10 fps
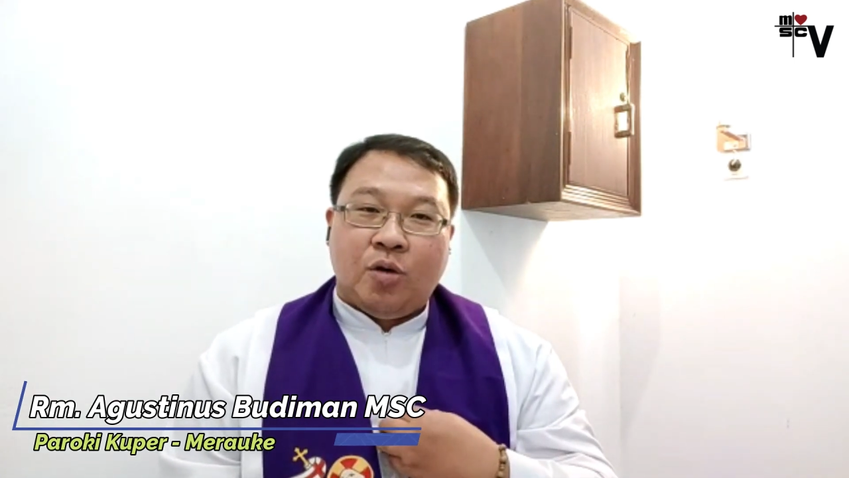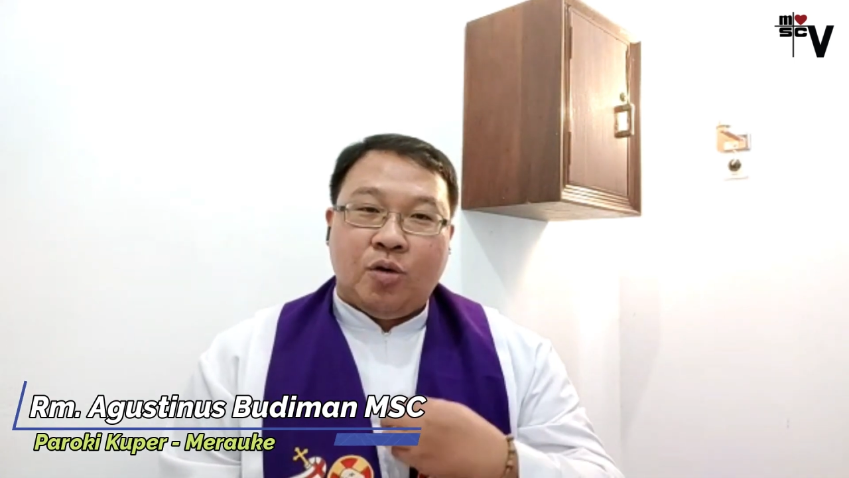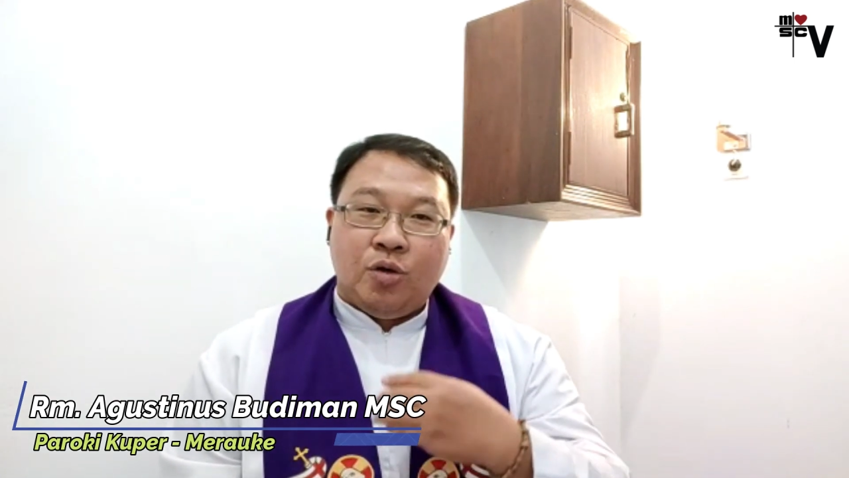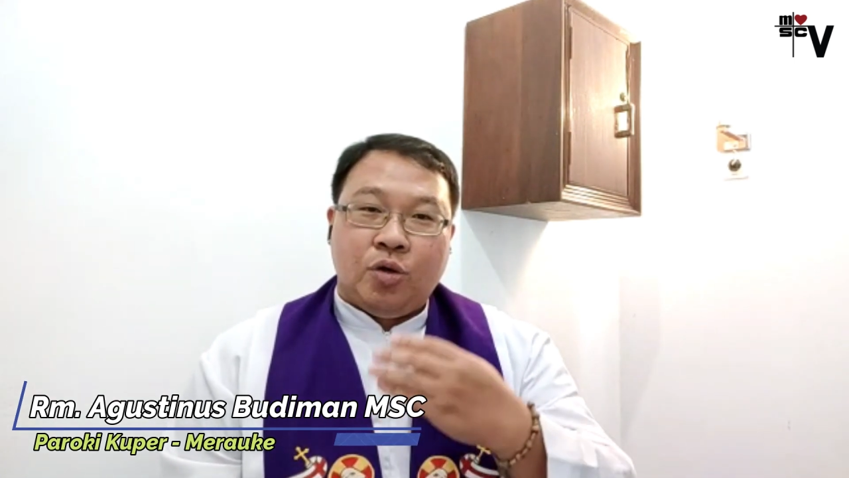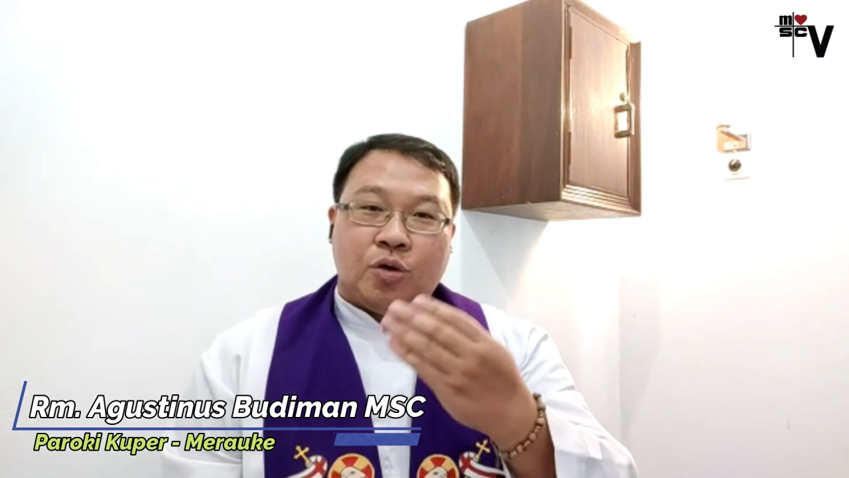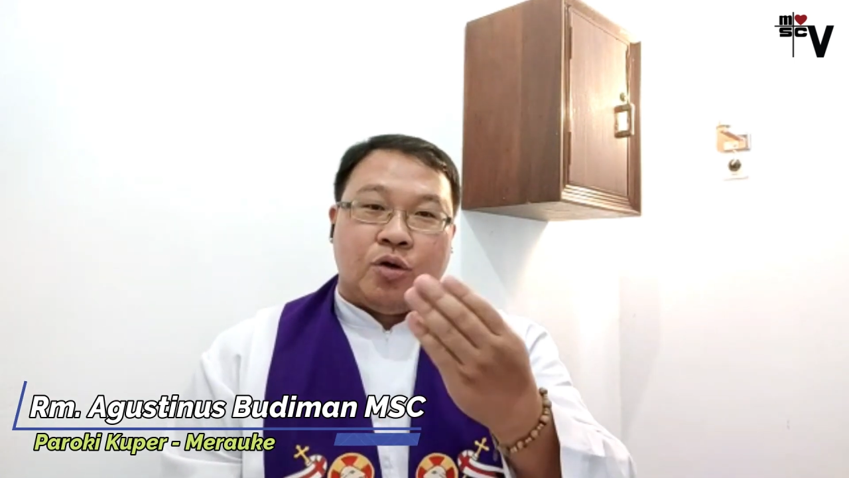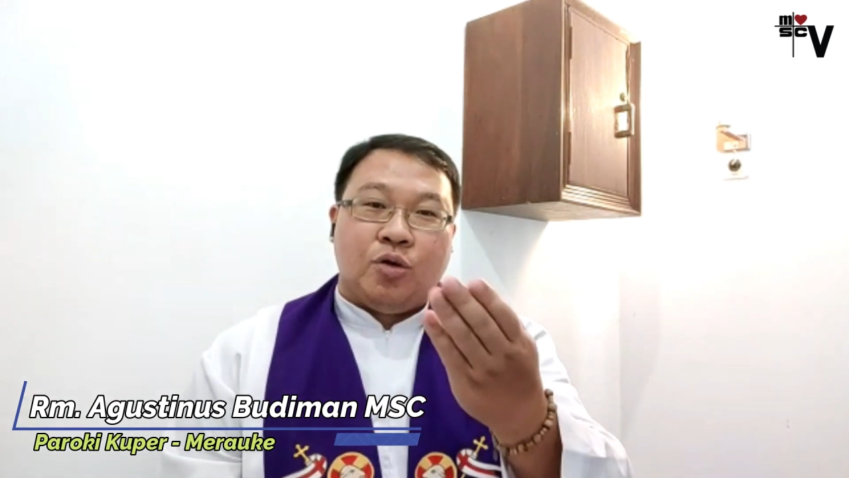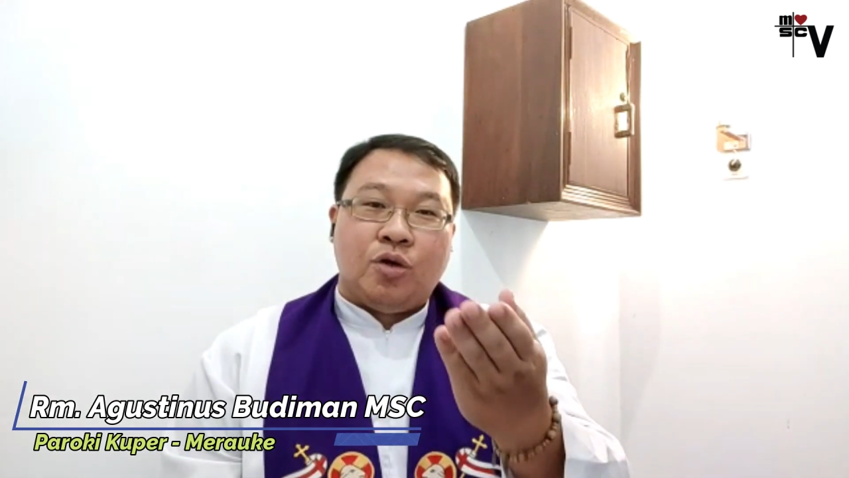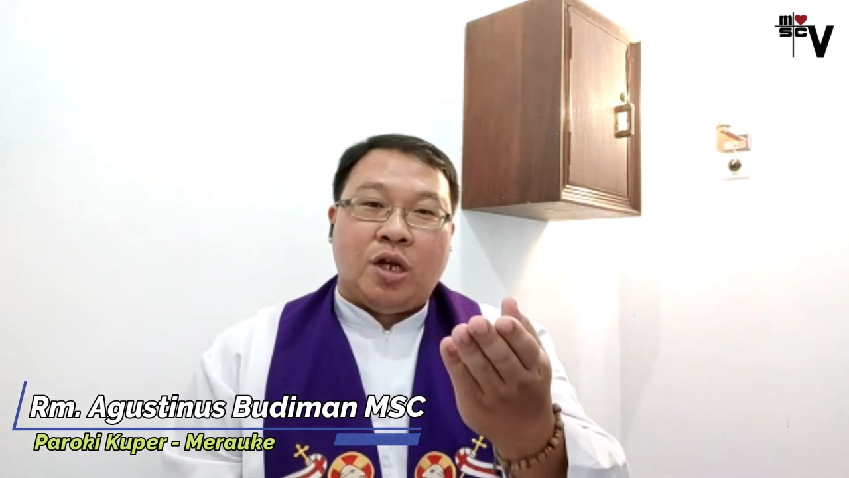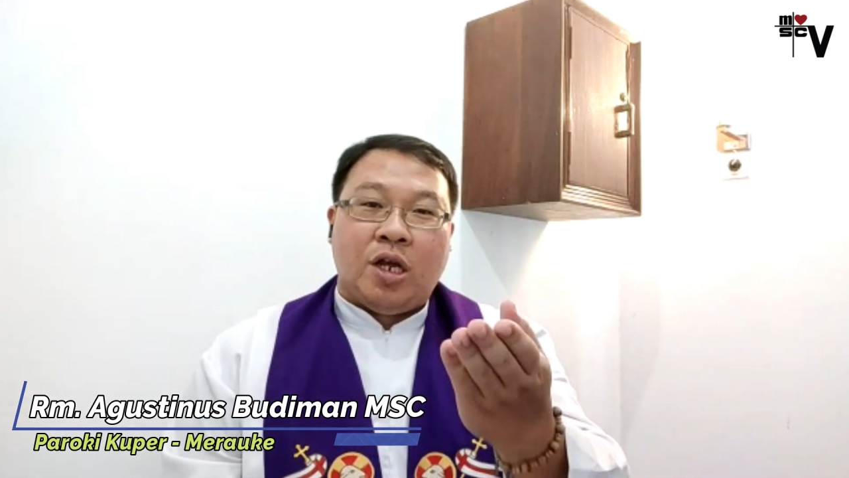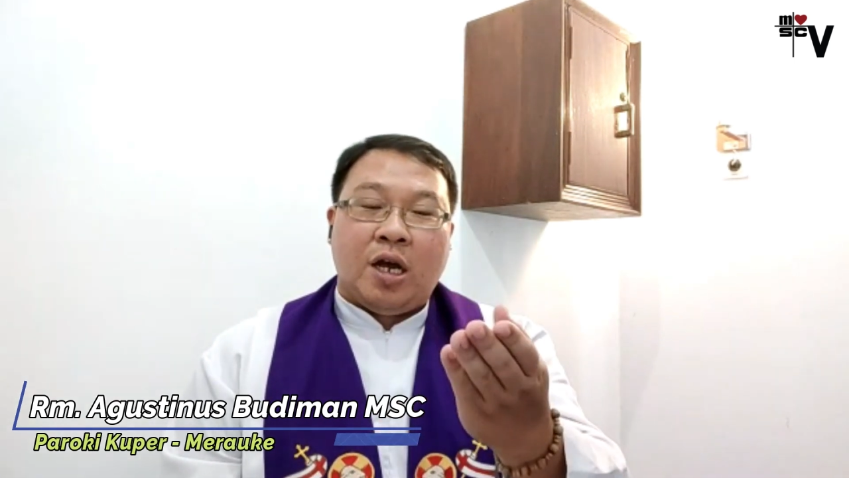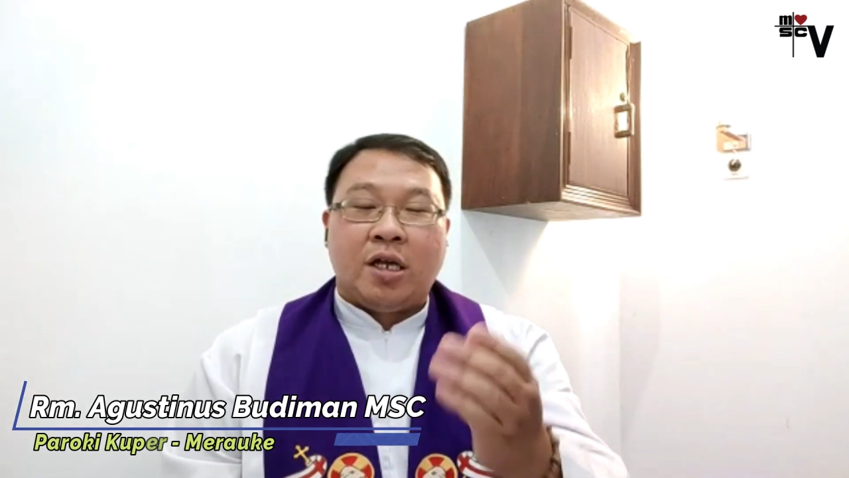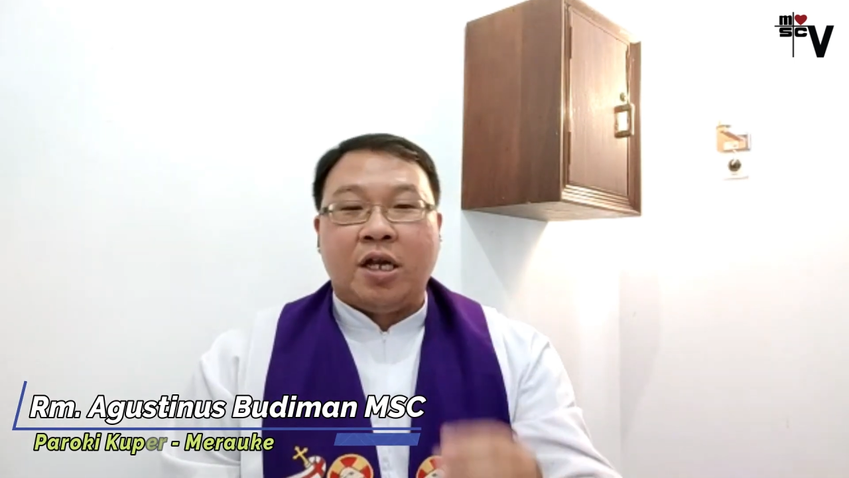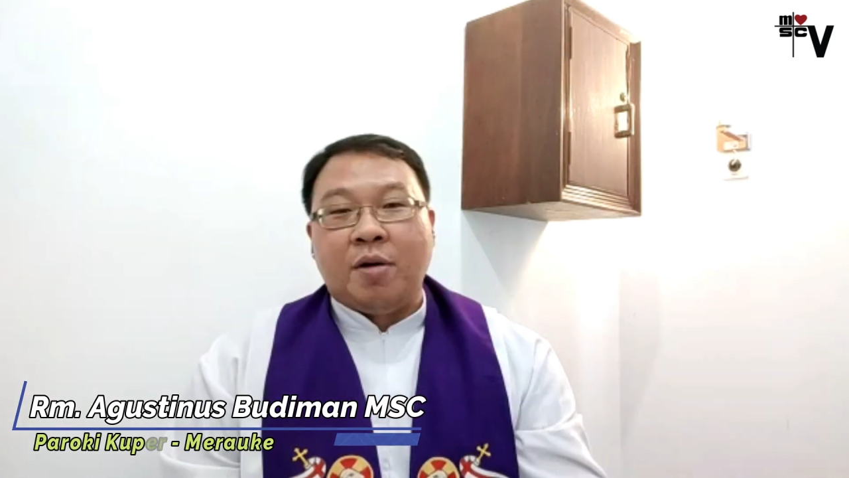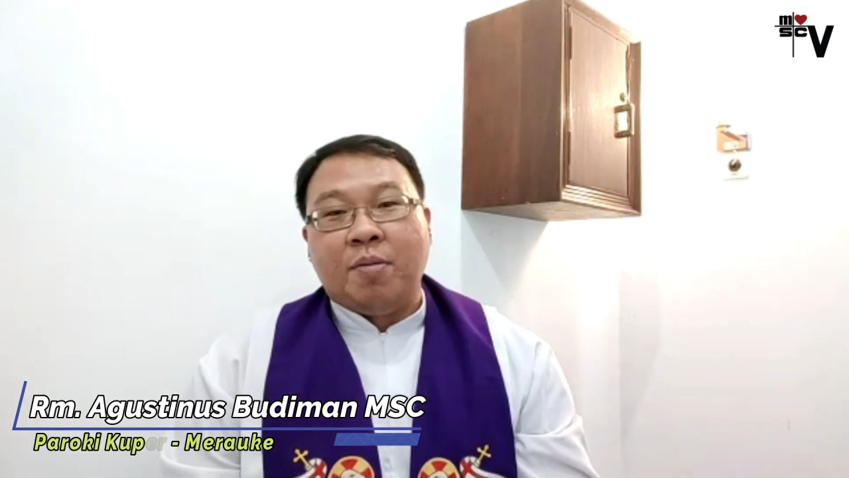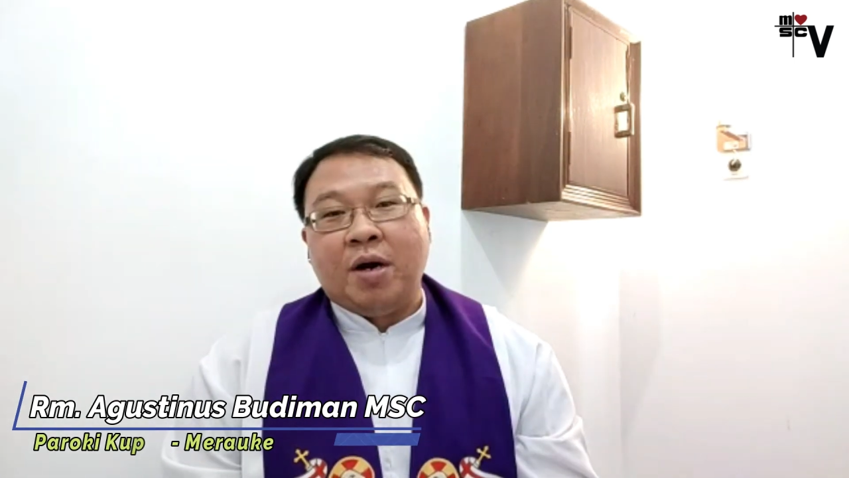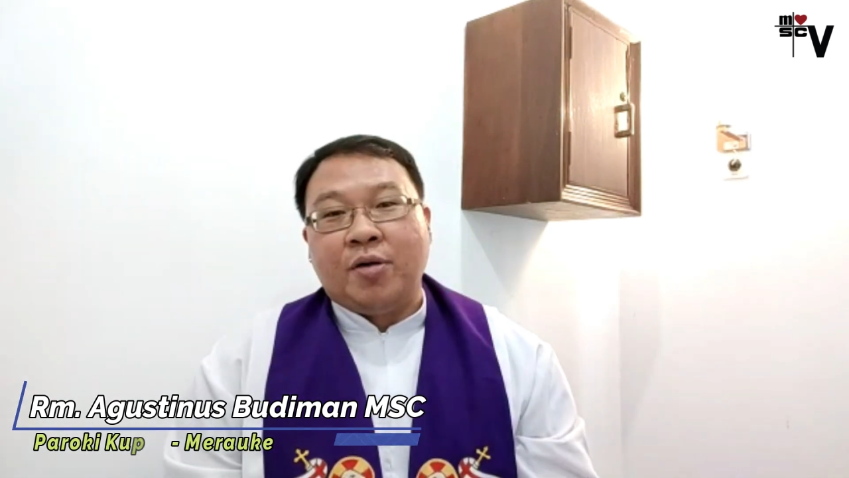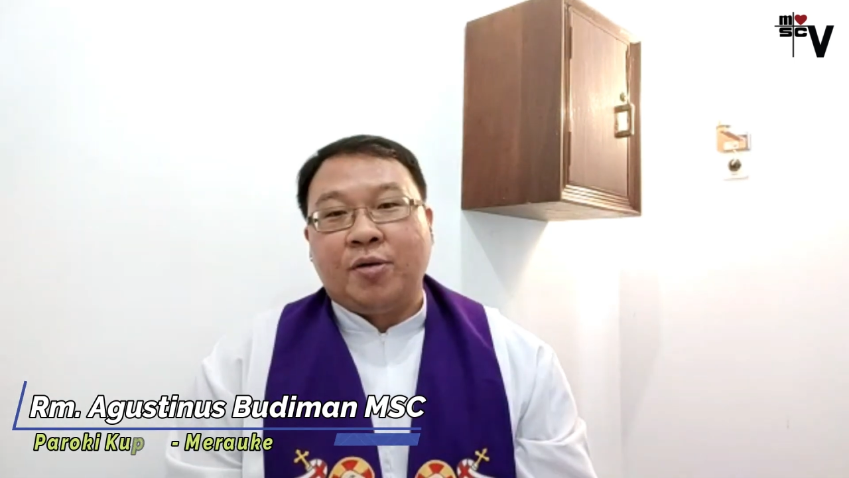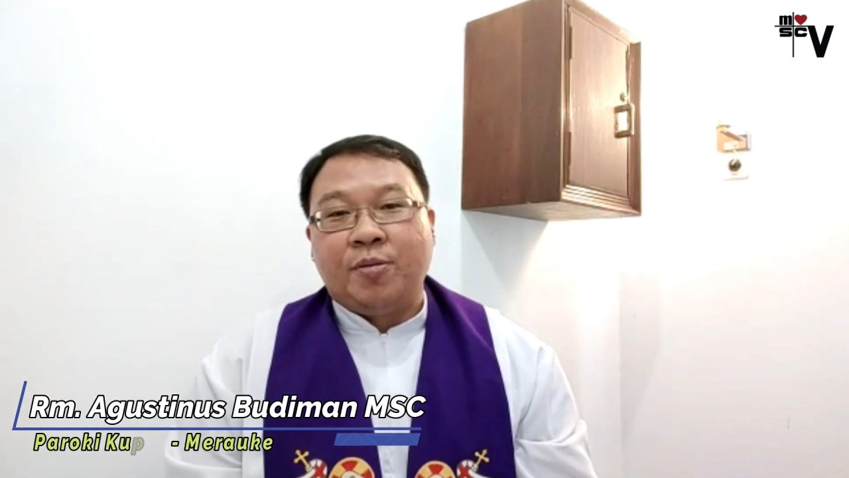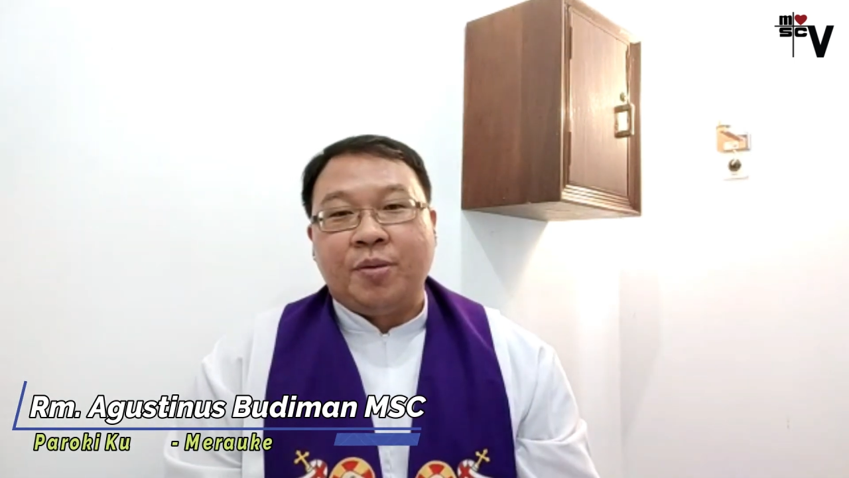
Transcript: untuk dunia yang baru.